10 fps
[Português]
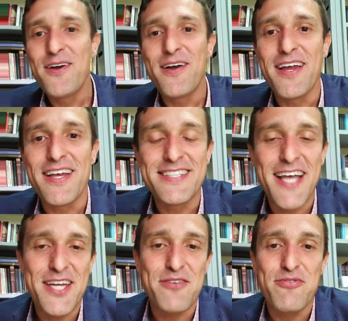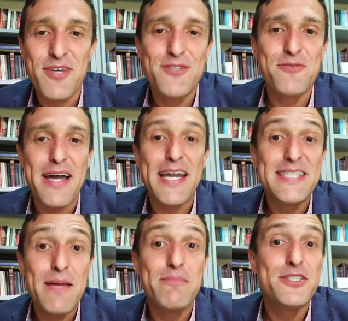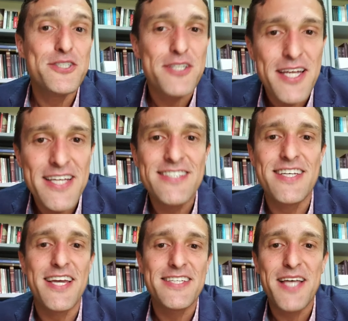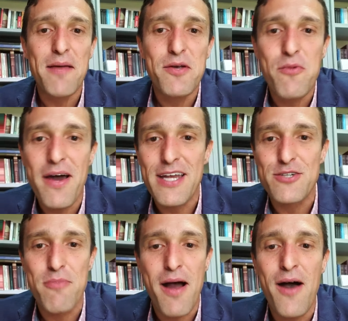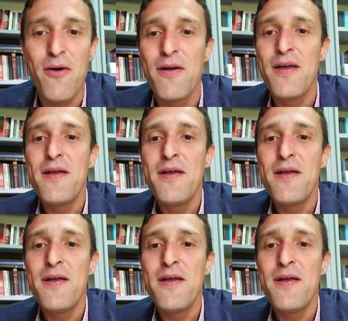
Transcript: é, sacrifício, uma grande abstinência, quem sabe quaresmal,